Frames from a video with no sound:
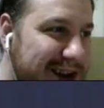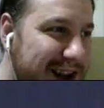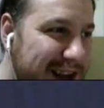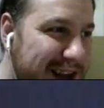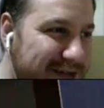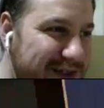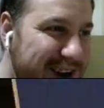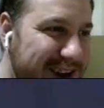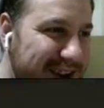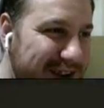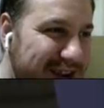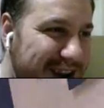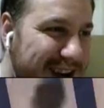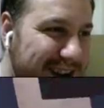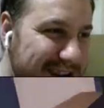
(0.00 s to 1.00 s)
ne var ne
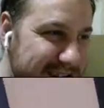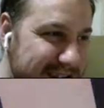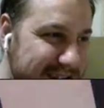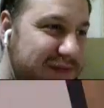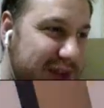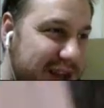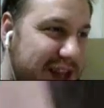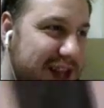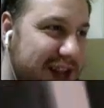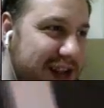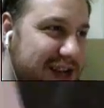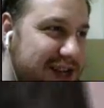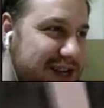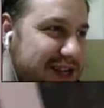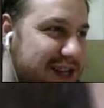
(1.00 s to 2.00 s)
yok alırsan
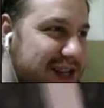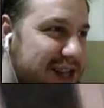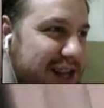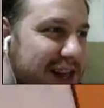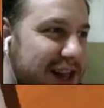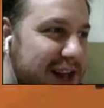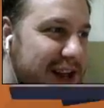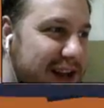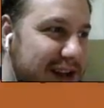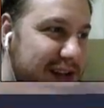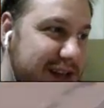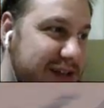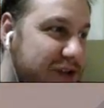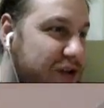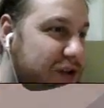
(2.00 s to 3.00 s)
fakirleşirsin.
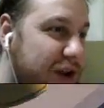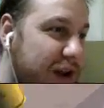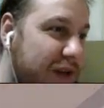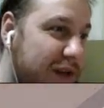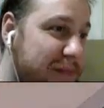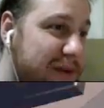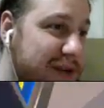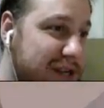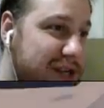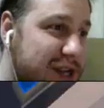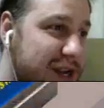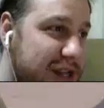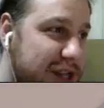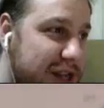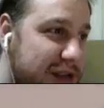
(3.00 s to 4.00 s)
Neyse görev yapacağız
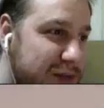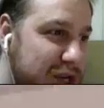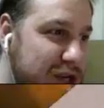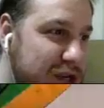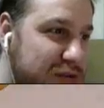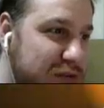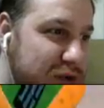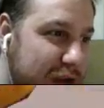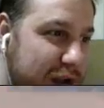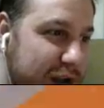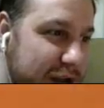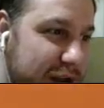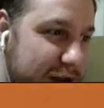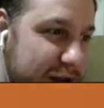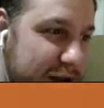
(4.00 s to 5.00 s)
artık mecburen.
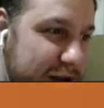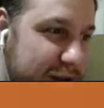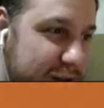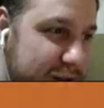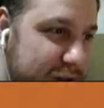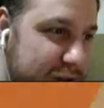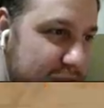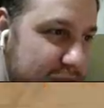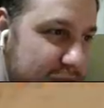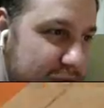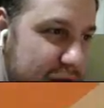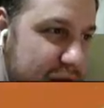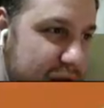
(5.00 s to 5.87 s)
Bunları